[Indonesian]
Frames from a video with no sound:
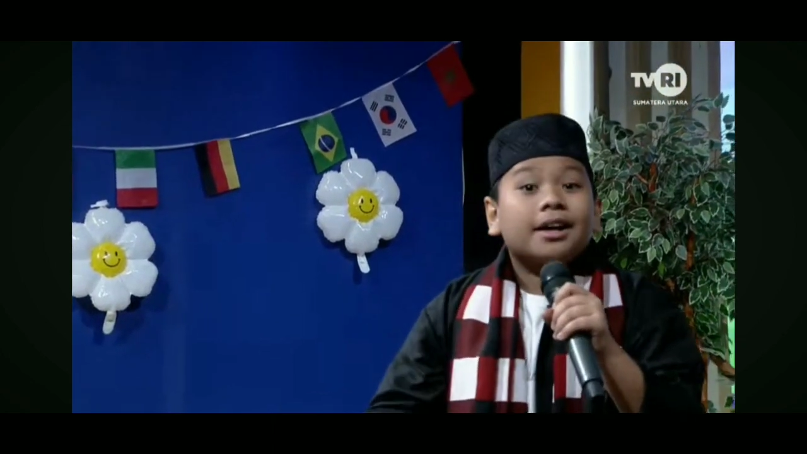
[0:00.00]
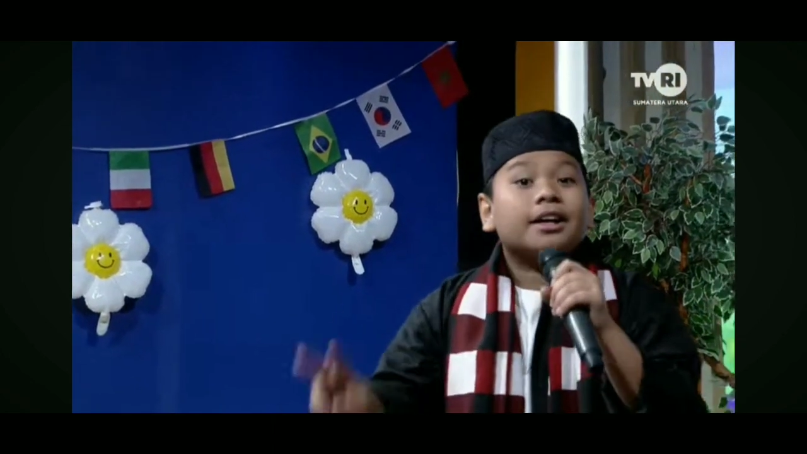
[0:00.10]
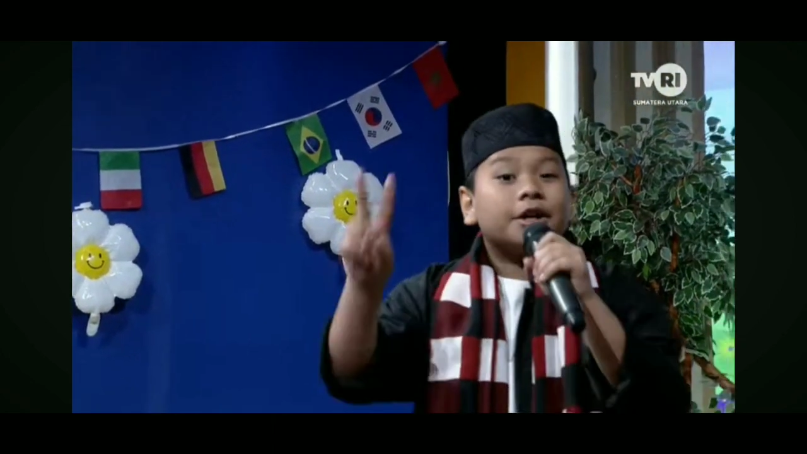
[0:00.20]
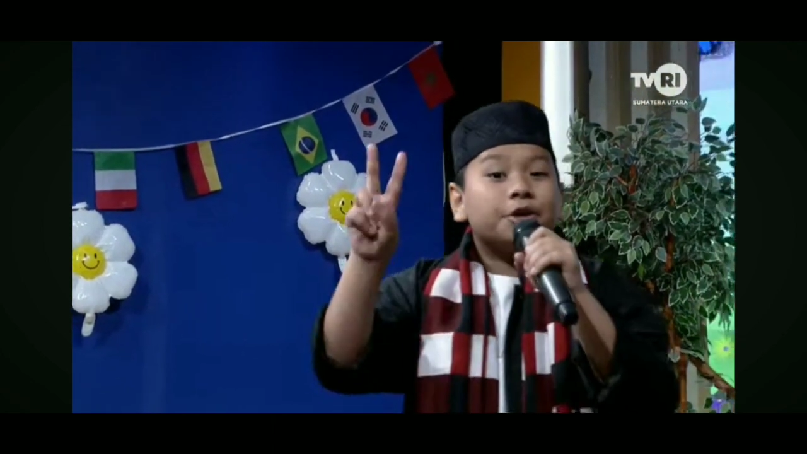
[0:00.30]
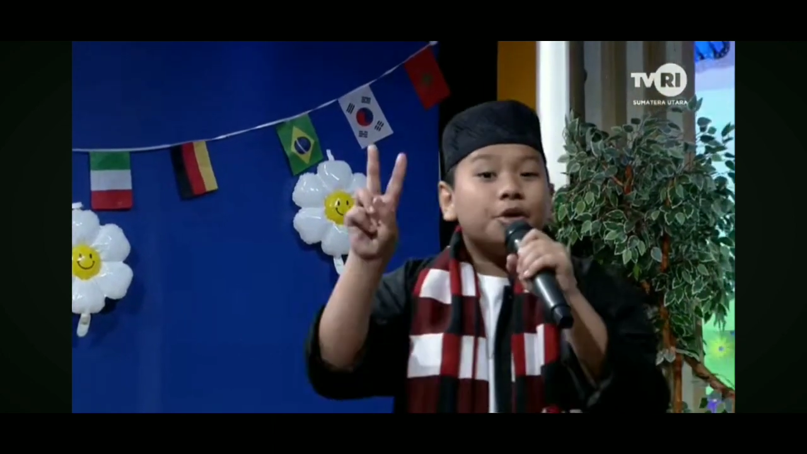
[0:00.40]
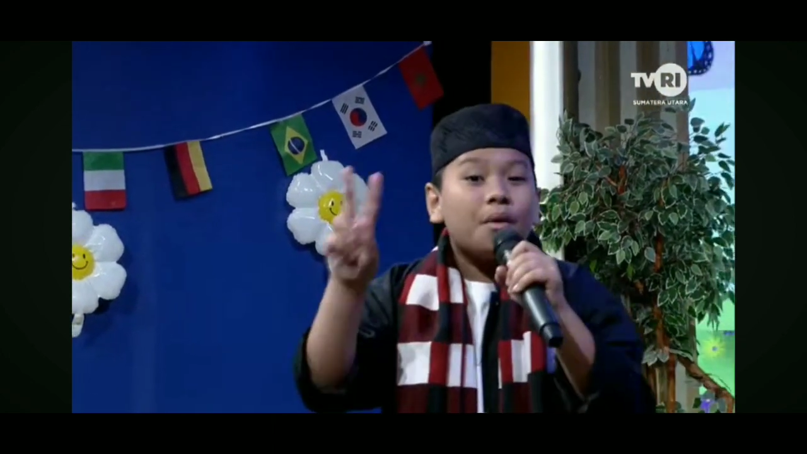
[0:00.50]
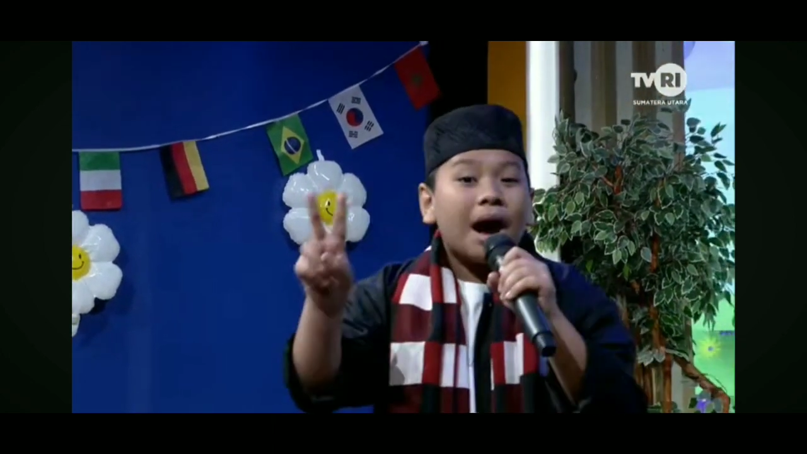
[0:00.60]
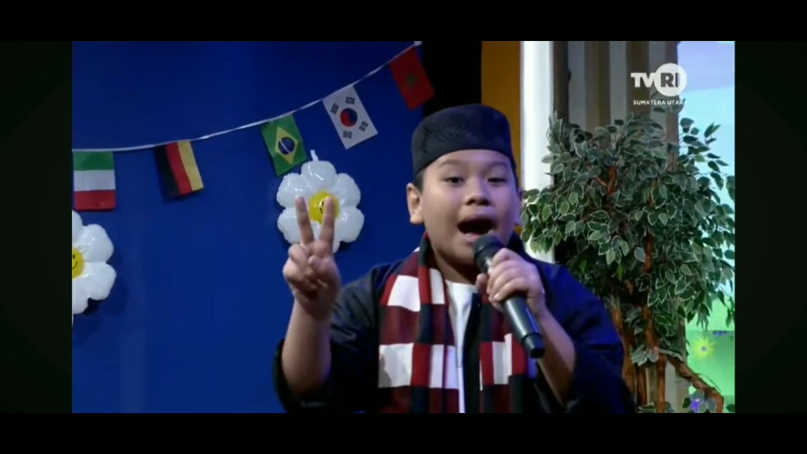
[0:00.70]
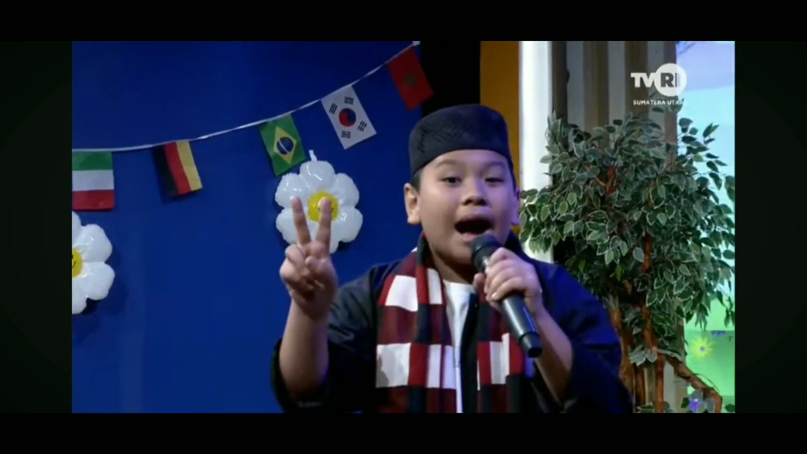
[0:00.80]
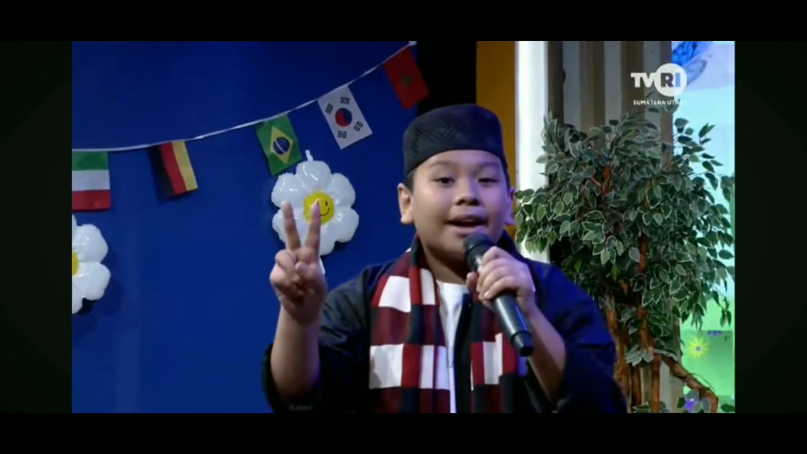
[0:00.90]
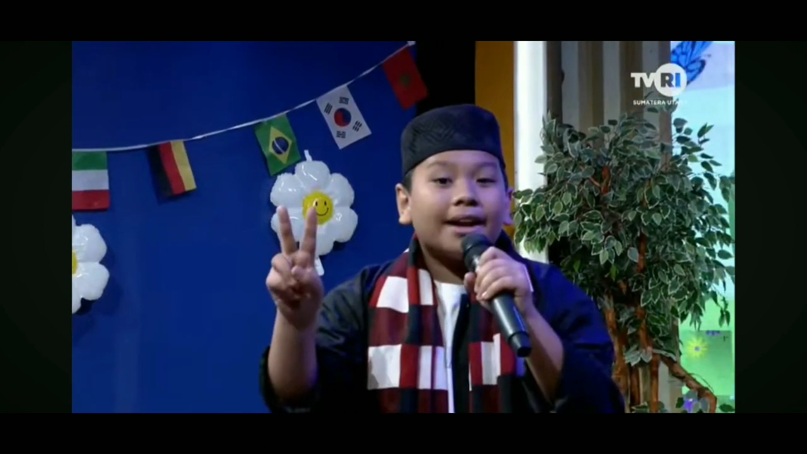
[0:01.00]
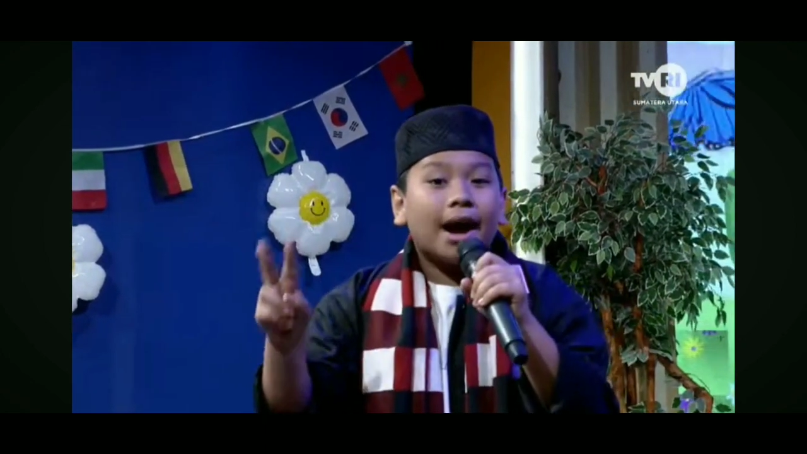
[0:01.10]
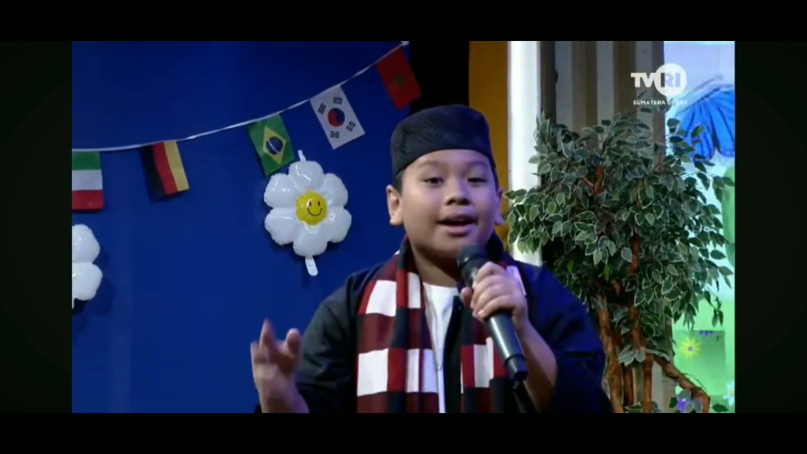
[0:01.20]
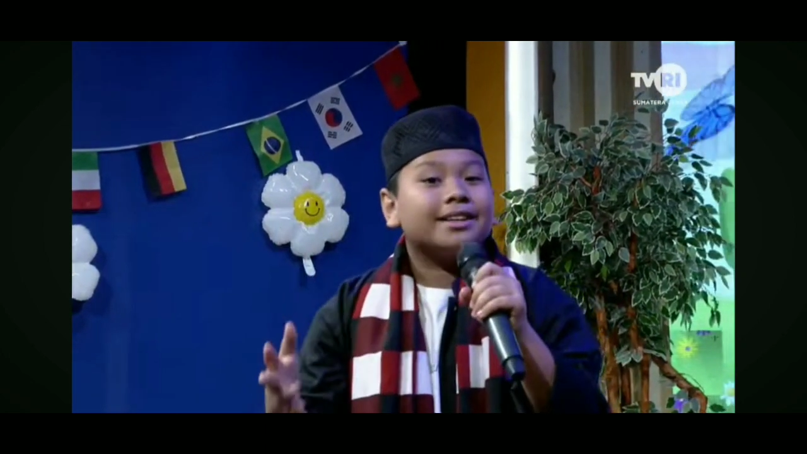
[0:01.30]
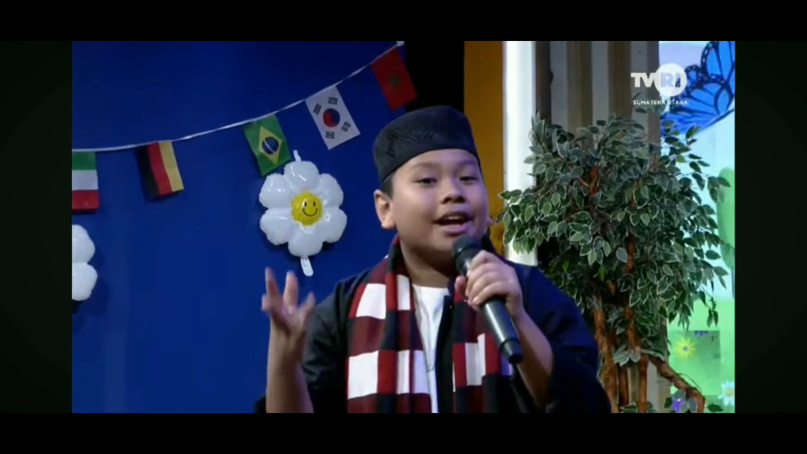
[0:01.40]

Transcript: kedua anak